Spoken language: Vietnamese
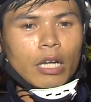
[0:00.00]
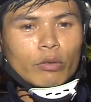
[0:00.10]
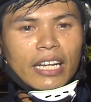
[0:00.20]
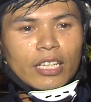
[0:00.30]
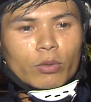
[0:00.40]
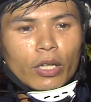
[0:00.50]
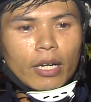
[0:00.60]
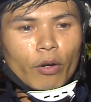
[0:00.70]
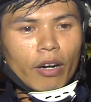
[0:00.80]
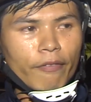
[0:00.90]
Đầu tiên là chúng tôi
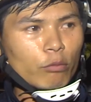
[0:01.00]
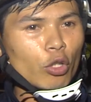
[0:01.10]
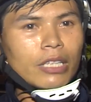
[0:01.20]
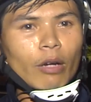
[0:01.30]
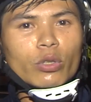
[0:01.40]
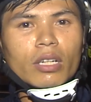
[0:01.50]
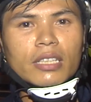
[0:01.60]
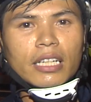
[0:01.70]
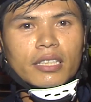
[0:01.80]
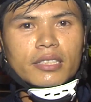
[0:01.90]
điều ờ, phòng số 6
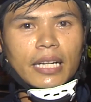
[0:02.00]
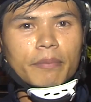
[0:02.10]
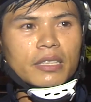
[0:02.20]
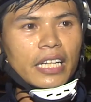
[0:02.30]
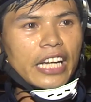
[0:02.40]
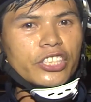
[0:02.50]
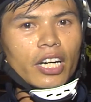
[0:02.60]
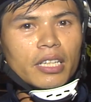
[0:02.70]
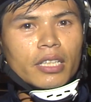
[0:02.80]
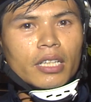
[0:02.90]
xuống để xem tình hình
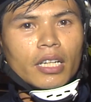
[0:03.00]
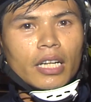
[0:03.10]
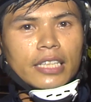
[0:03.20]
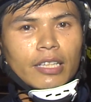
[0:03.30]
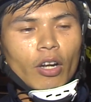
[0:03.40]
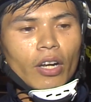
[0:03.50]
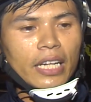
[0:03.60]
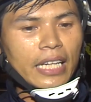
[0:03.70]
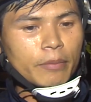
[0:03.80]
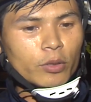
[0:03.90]
trước. Đấy sau đó
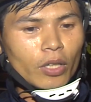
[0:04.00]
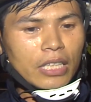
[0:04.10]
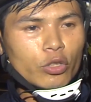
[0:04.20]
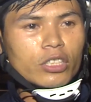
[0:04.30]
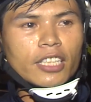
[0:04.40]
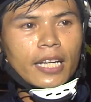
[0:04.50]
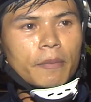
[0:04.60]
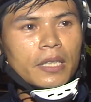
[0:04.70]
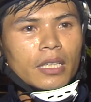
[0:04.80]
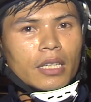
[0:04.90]
anh em chúng tôi sẽ xuống trực tiếp
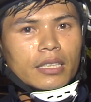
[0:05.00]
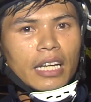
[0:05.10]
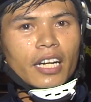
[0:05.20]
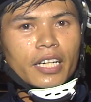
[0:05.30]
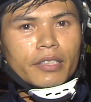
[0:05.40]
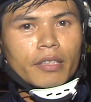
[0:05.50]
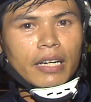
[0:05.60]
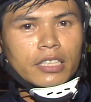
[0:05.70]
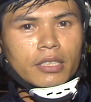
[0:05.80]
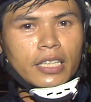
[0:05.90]
tận nơi
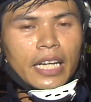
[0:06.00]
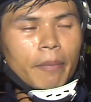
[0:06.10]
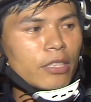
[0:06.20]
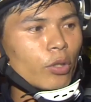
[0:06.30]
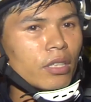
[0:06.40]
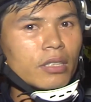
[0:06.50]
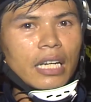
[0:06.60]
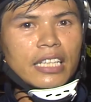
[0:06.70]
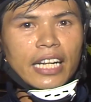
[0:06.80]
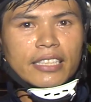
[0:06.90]
và khi mà xuống
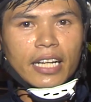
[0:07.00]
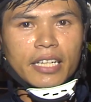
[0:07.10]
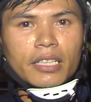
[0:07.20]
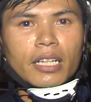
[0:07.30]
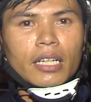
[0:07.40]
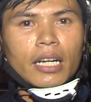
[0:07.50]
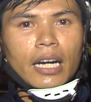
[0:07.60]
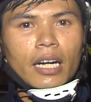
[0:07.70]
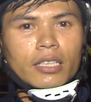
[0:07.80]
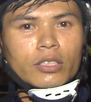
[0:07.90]
ờ, nhận định tình hình,
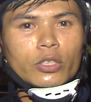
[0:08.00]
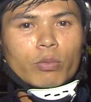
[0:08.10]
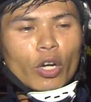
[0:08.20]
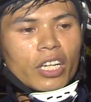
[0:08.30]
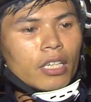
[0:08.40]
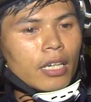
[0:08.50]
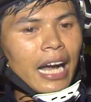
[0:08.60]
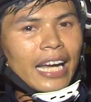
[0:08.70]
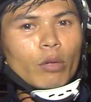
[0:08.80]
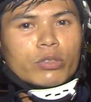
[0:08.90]
ờ, chúng tôi cử
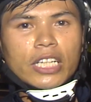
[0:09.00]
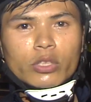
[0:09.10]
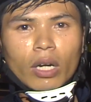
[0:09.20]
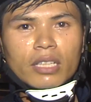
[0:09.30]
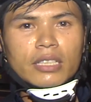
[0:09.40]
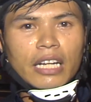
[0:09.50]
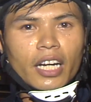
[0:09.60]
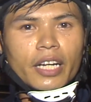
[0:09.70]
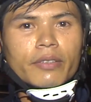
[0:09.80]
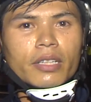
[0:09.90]
hai đồng chí xuống tận
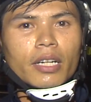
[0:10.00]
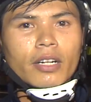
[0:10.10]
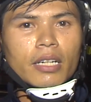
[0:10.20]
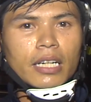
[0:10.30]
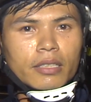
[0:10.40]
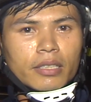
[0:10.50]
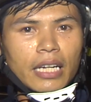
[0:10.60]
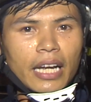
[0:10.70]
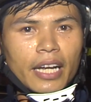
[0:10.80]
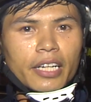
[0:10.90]
nơi
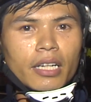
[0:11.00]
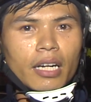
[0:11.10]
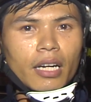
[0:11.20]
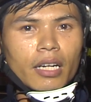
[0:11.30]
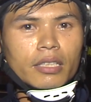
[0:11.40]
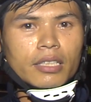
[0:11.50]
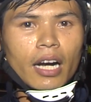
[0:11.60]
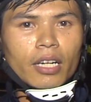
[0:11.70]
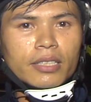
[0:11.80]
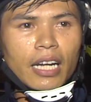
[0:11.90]
để
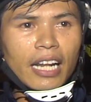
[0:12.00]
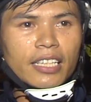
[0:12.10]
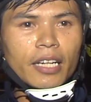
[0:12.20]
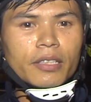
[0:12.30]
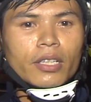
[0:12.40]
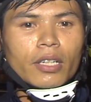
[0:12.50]
đỡ, đỡ nạn nhân